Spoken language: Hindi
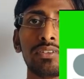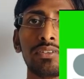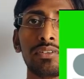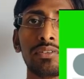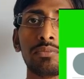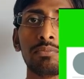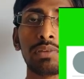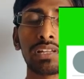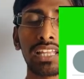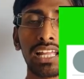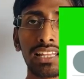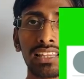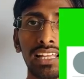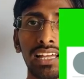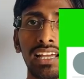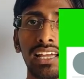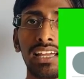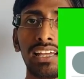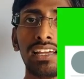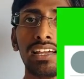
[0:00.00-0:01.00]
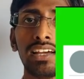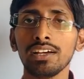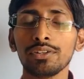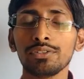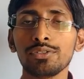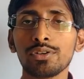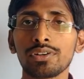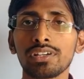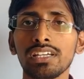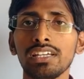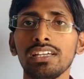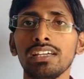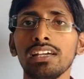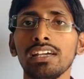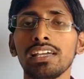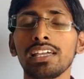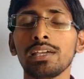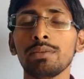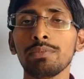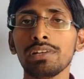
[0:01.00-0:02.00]
को बताता है जो कि
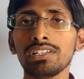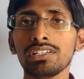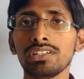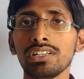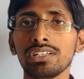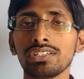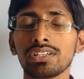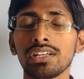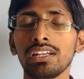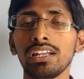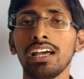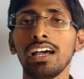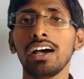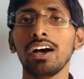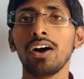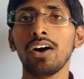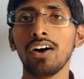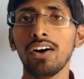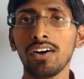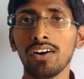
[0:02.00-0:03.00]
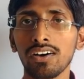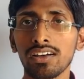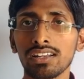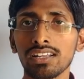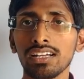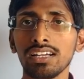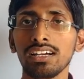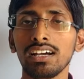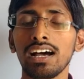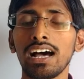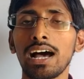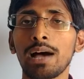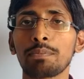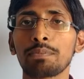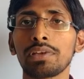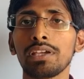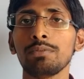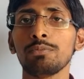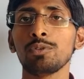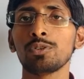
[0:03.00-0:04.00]
इमेजिनेशन और
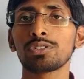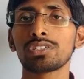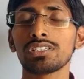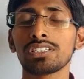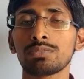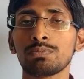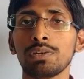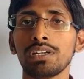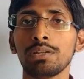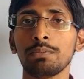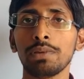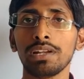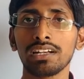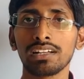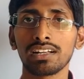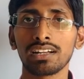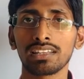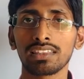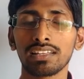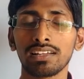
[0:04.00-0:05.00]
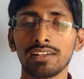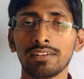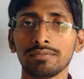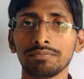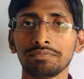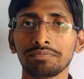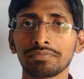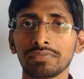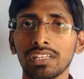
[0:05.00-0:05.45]
आपके इमोशंस पे डिपेंड करता है